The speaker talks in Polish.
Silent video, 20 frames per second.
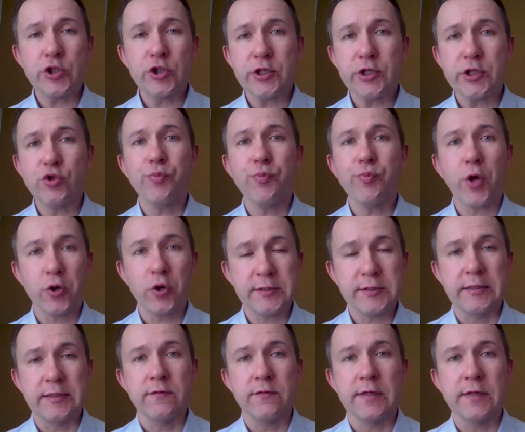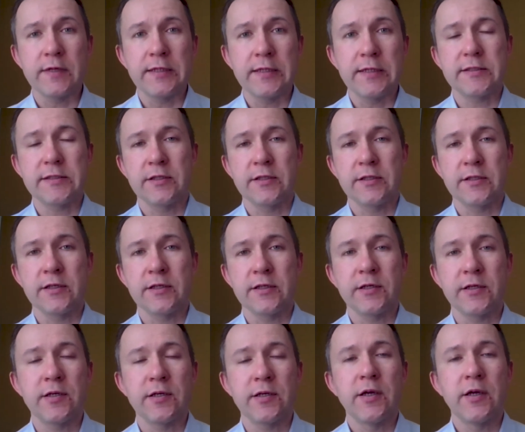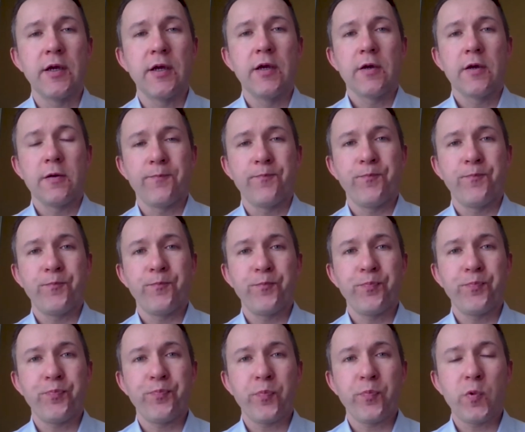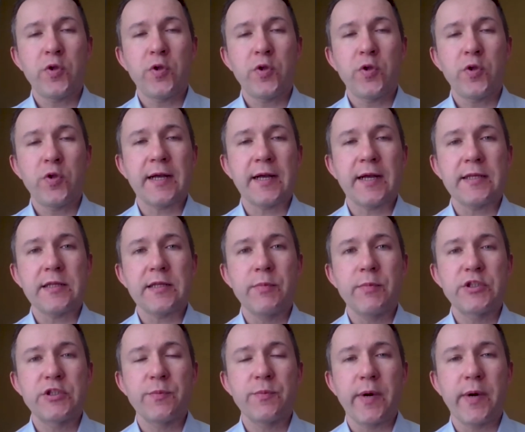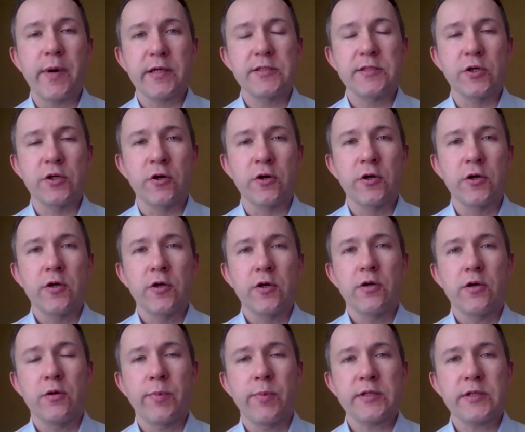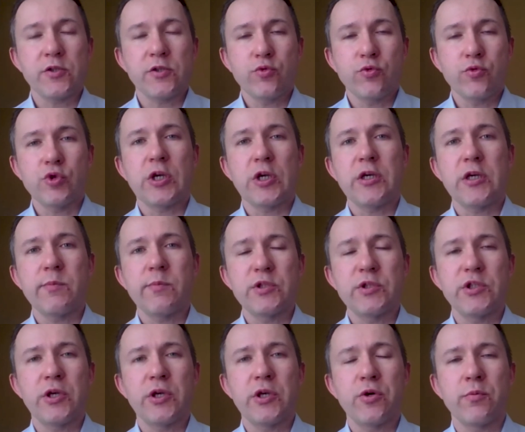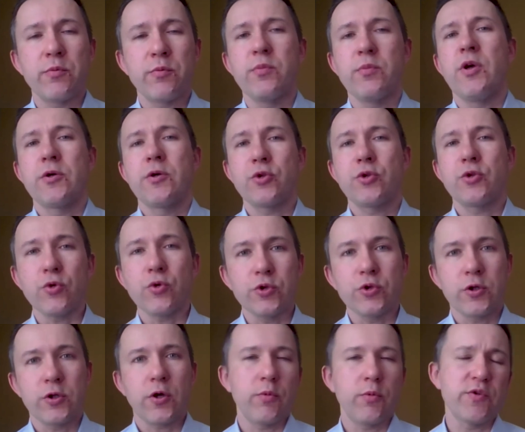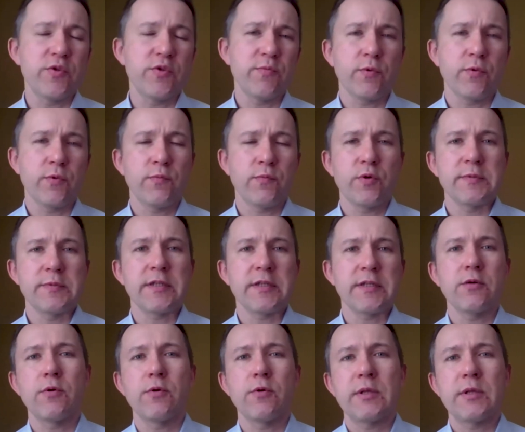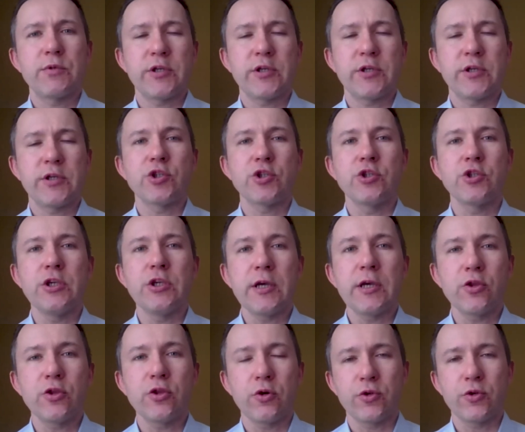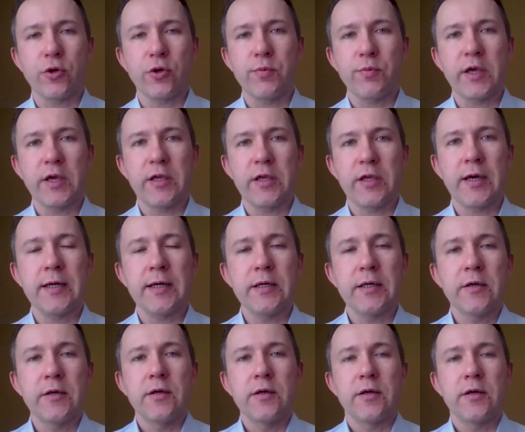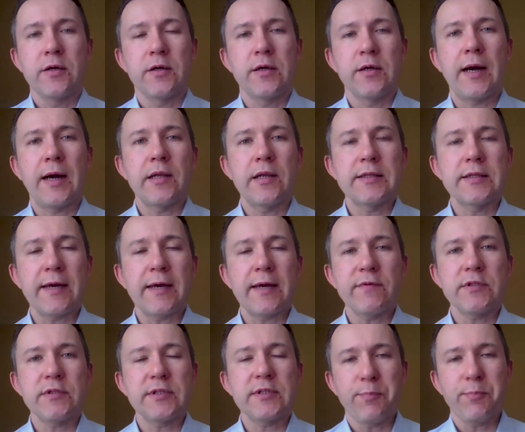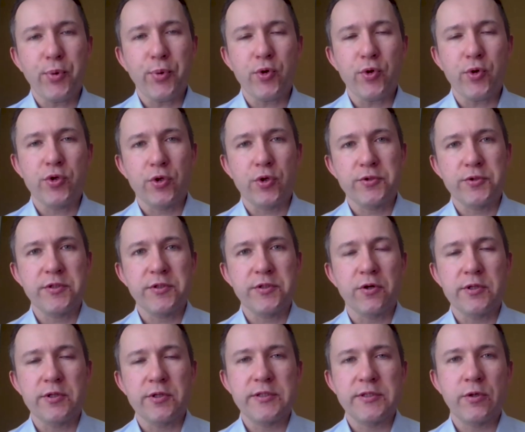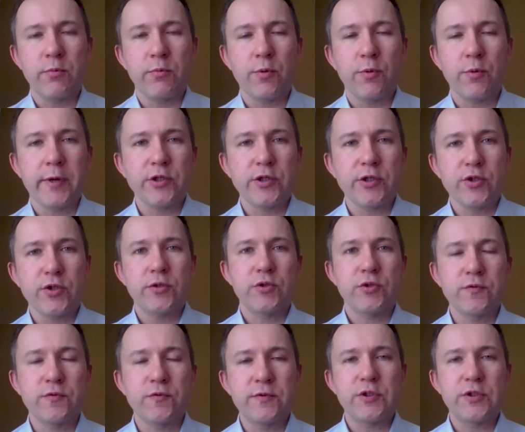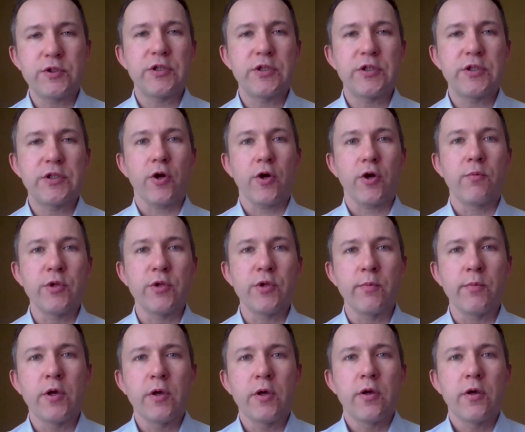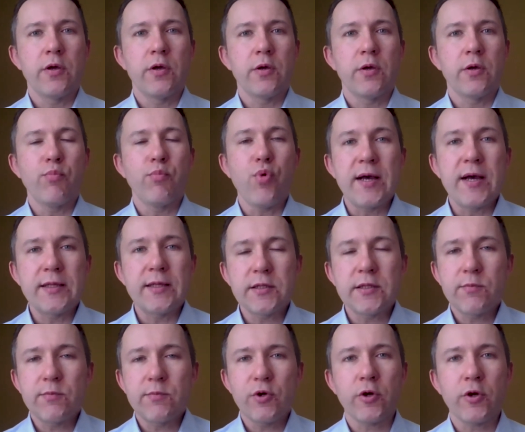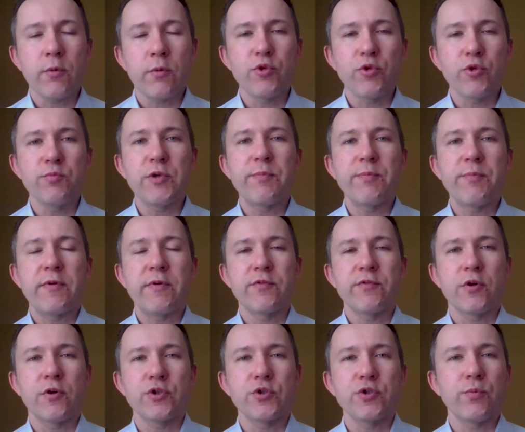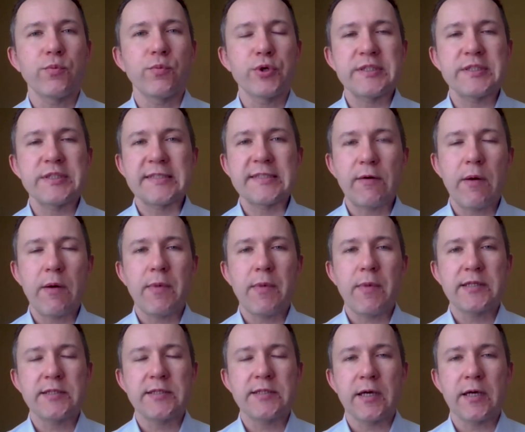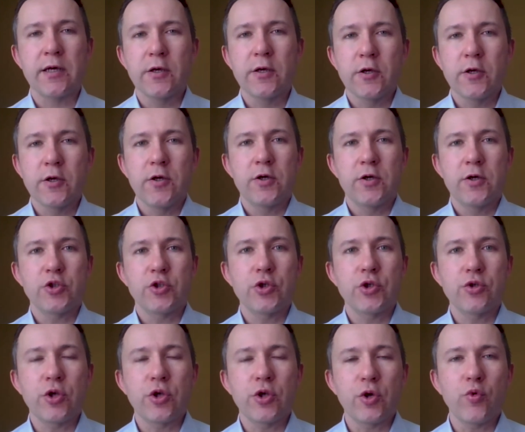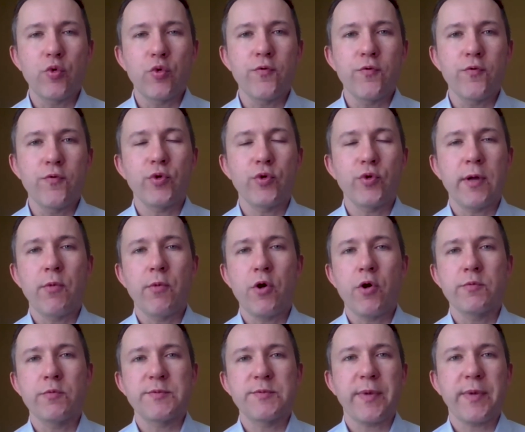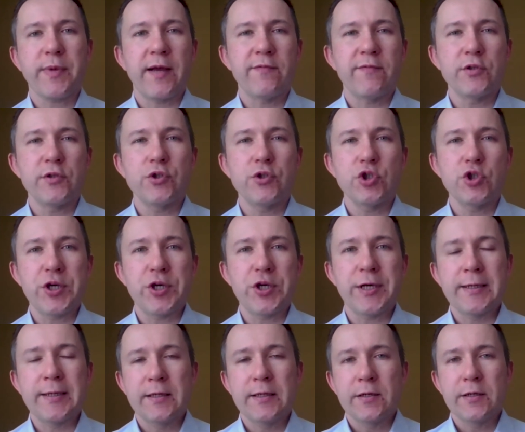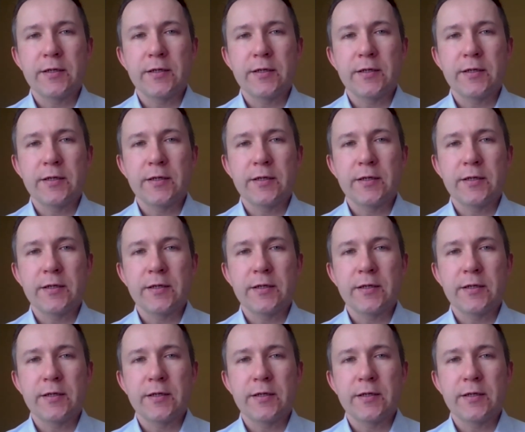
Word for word: 6%, więc mm, no, ta strata będzie bardzo, bardzo duża i będzie ją trudno odrobić. Moim zdaniem ona będzie raczej nie do odrobienia, e, ale nawet te prognozy, one są obarczone oczywiście ogromnym e, błędem i ogromną niepewnością, bo jest cała masa e, czynników, które mogą sprawić, że